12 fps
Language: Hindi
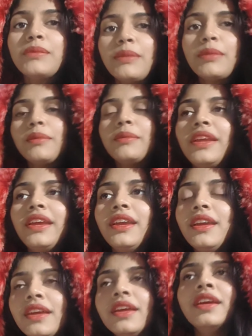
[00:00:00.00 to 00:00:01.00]
बाद में अब हमने
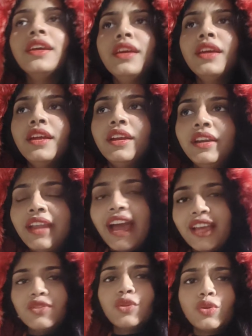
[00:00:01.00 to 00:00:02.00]

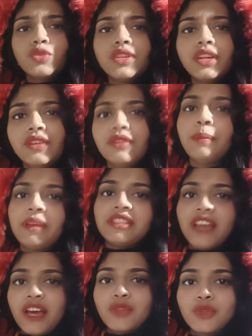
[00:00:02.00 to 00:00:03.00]
ढाई सौ कुछ चढ़ी फिर
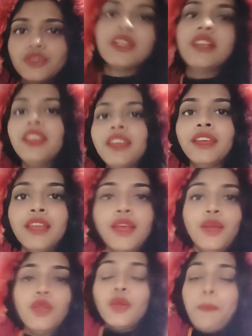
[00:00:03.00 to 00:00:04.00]
पचास कुछ चढ़ी
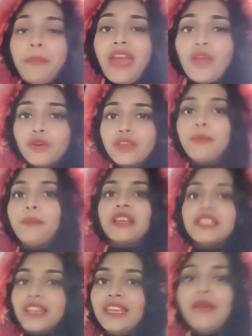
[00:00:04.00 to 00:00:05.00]
तो पैरों की
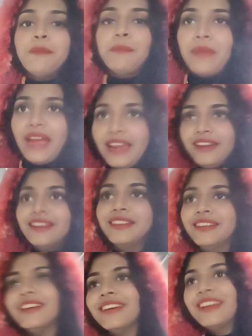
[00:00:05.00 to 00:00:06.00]
बज गई है बैंड
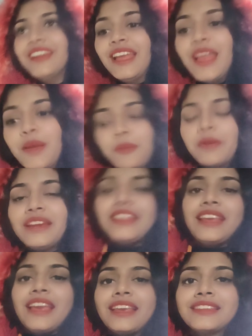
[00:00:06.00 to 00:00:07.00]
बट
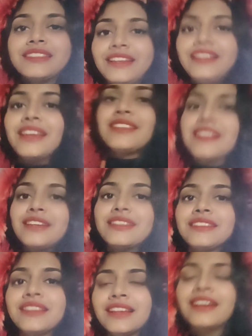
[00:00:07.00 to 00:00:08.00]
ये है कि सीढ़ियाँ
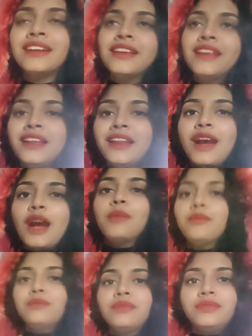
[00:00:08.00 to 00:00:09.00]
चढ़ने से ना
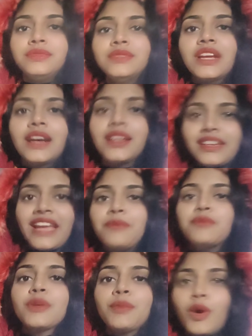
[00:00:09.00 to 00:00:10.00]
हम
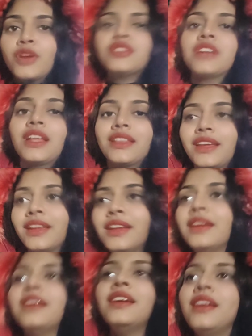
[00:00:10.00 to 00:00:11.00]
टाइम से पहुँच जाते
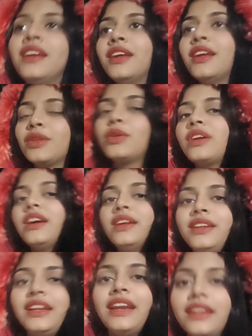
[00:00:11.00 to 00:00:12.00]
हैं थोड़ा
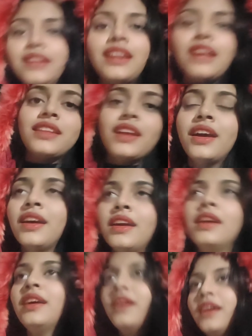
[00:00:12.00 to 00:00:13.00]
लेट नहीं रहता
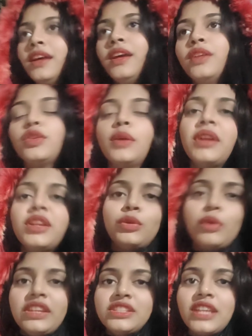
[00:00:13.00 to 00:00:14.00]
तो अब
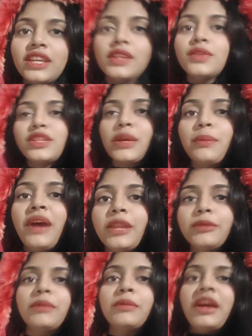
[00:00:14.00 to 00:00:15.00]
अर्धकुआरी जाएंगे उसके बाद